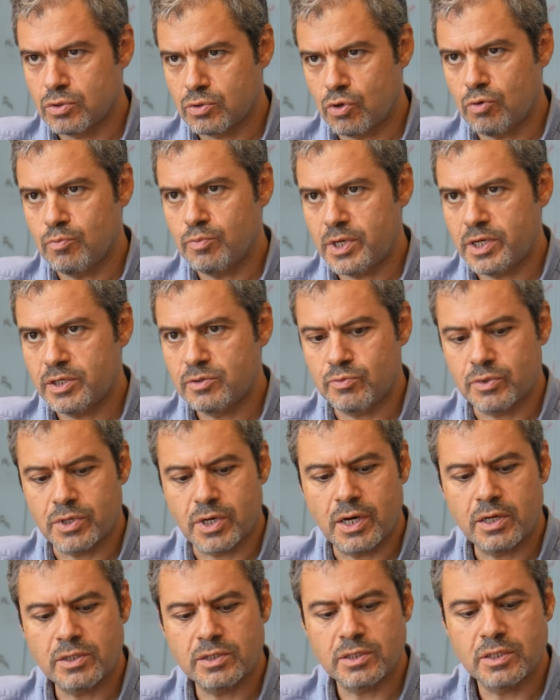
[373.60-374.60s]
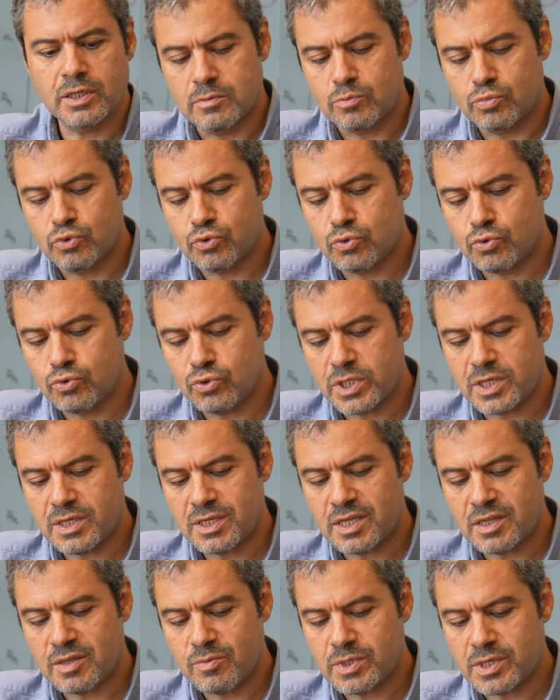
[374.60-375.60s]
Hı hı. Kompleks bir kart. Bunun
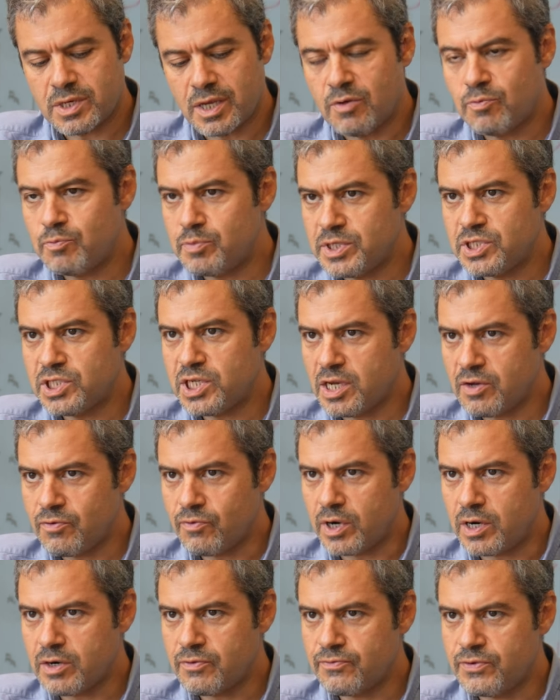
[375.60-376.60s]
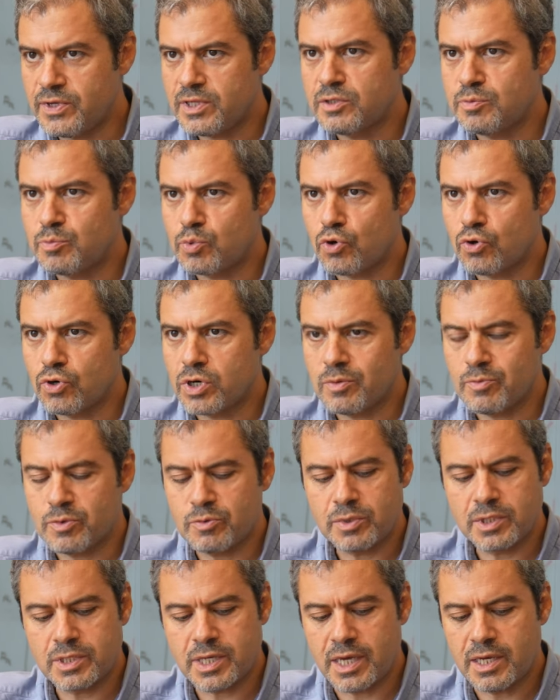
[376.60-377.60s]
üzerinde de bir FPGA var. Field
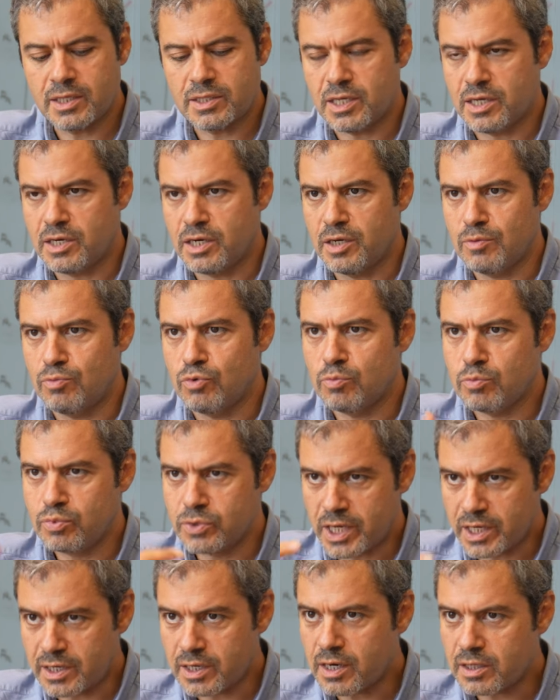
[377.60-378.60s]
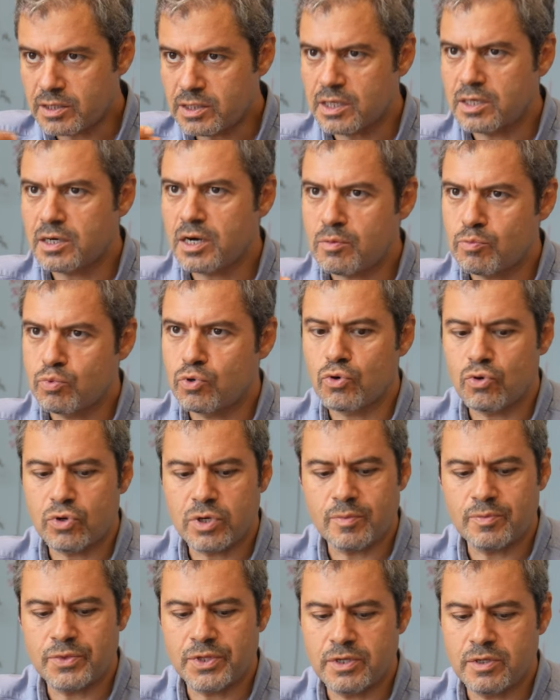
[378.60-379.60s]
Programmable Gate Array bu. Tekrar tekrar
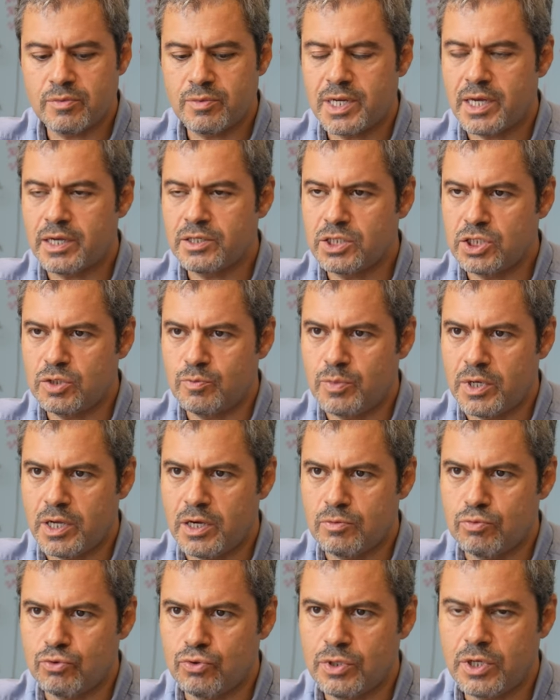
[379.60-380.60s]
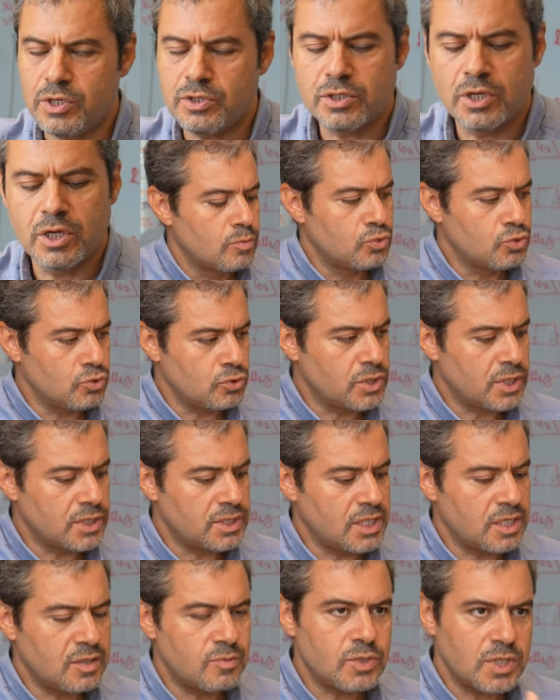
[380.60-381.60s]
programlanabilen çipler bunlar. Bunun
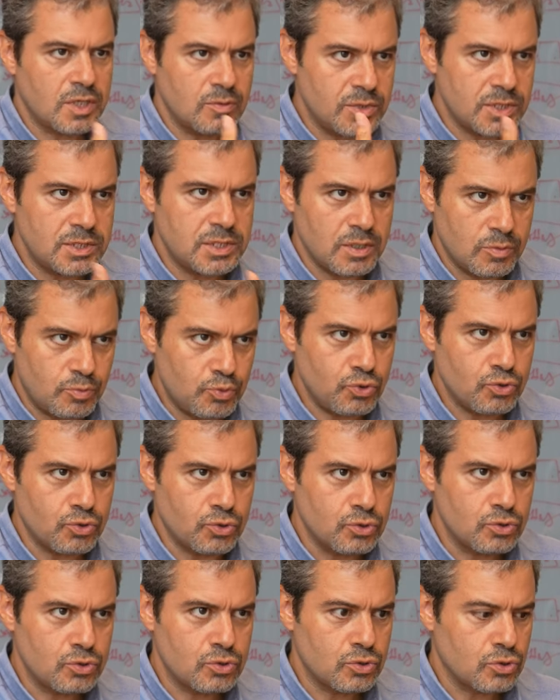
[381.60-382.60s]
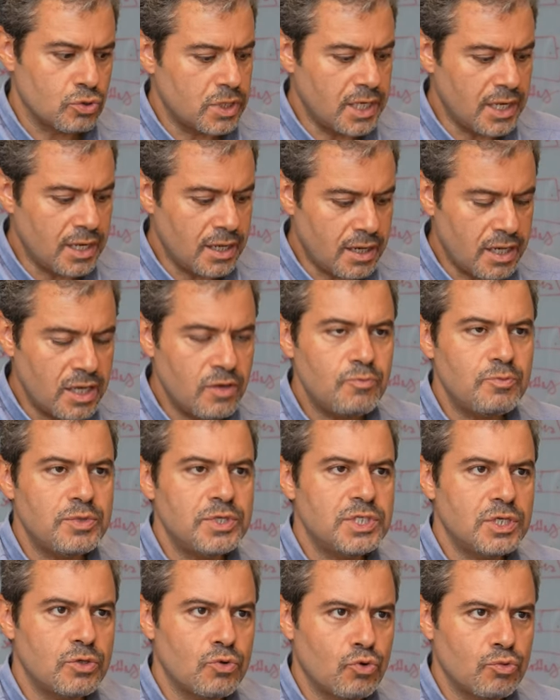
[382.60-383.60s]
tasarımını da biz yapıyoruz. İlla
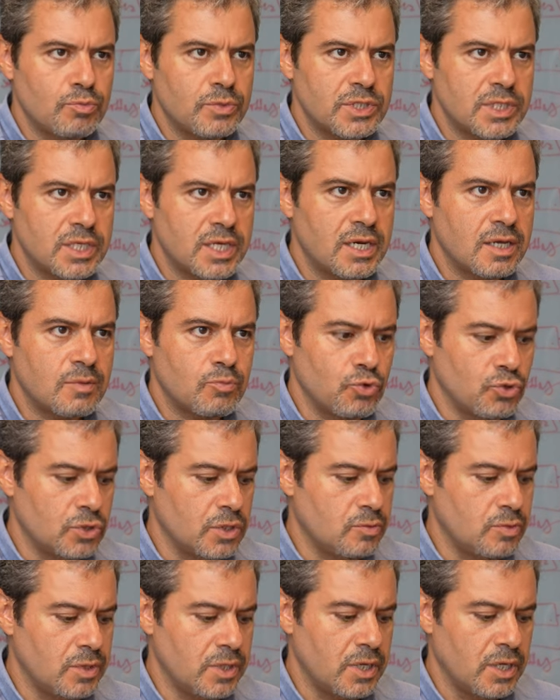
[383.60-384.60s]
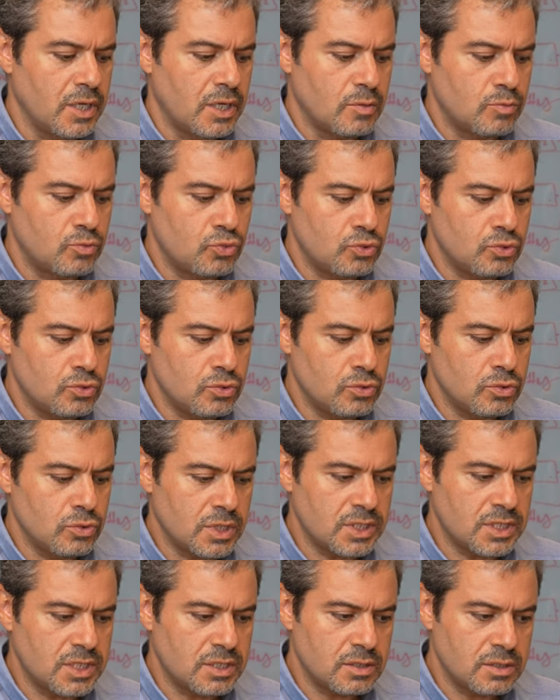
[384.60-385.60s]
FPGA olması gerekmiyor tabii. Bunun
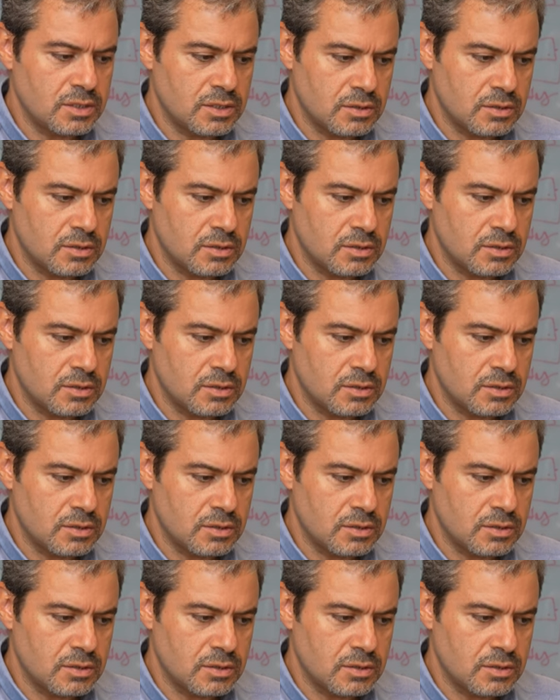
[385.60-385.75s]
tas